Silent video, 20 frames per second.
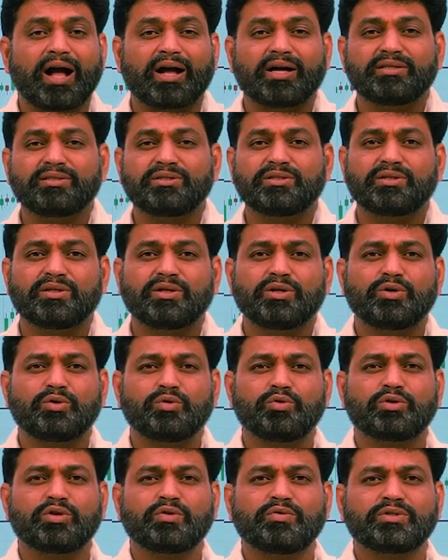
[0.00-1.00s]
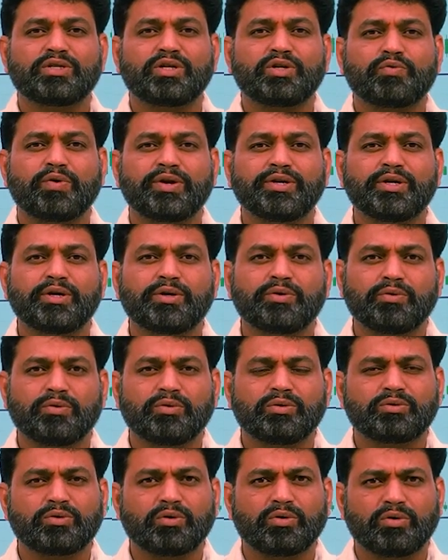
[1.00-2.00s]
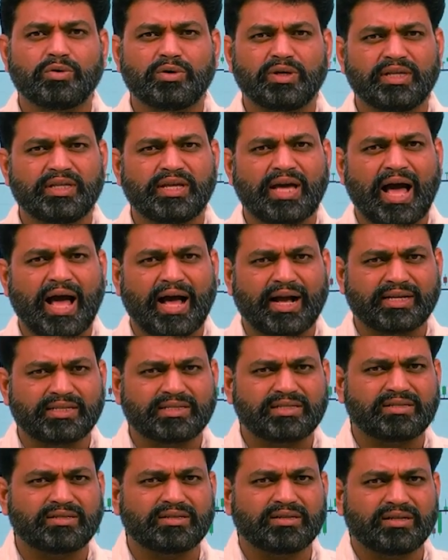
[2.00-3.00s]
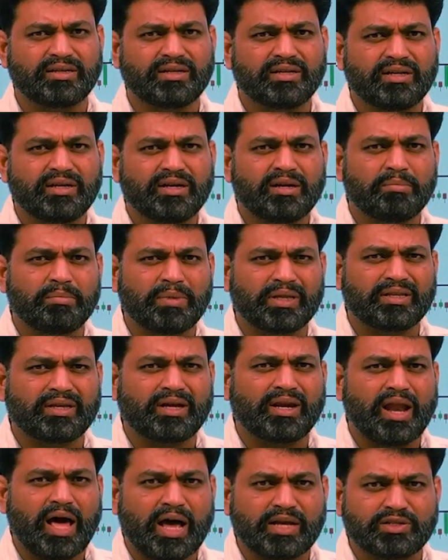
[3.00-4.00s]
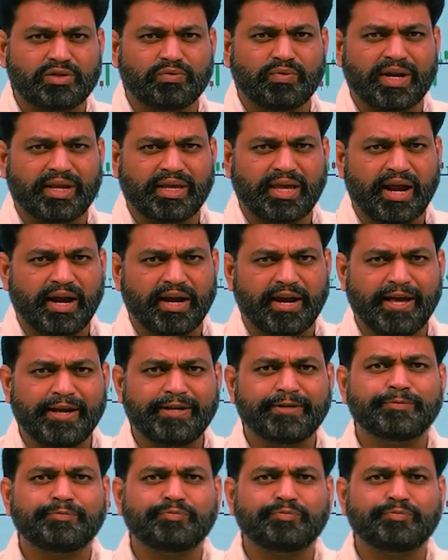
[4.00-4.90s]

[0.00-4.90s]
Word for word: ఆగస్ట్ టూ థౌజండ్ ట్వంటీ టూ సో ఇది ఆగస్ట్ మంత్ లాస్ట్ వర్కింగ్ డే